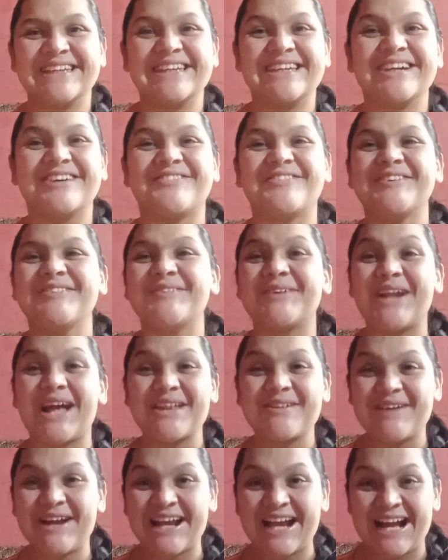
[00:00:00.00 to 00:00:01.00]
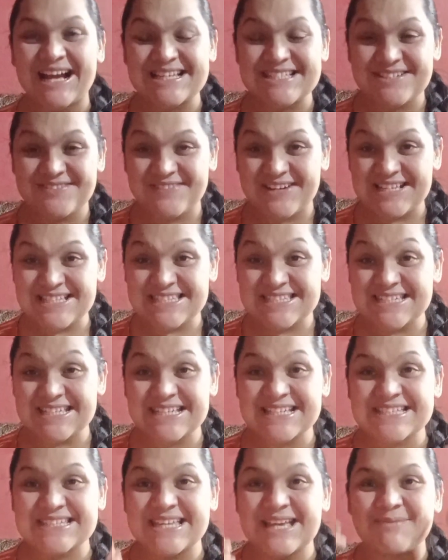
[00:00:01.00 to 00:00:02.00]
Eu fui morar numa casa
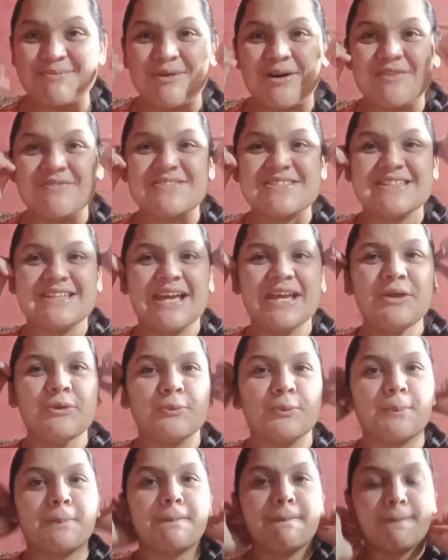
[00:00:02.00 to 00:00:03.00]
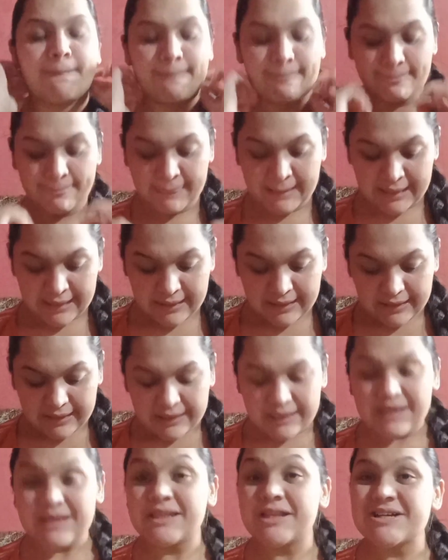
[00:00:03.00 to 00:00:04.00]
vazia, sem móveis nenhum.
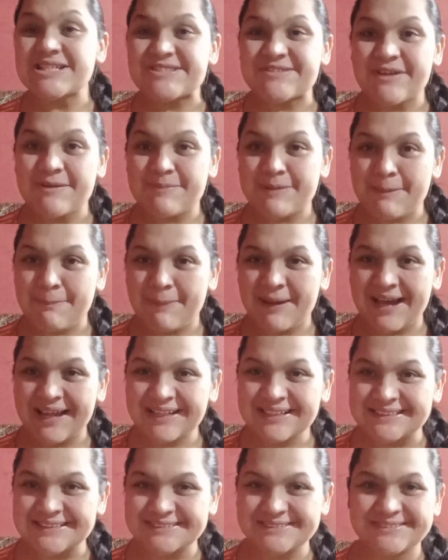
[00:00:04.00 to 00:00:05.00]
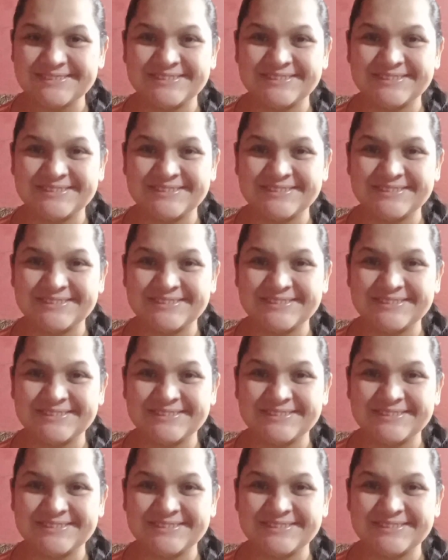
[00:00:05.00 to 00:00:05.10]
E Deus foi preparando.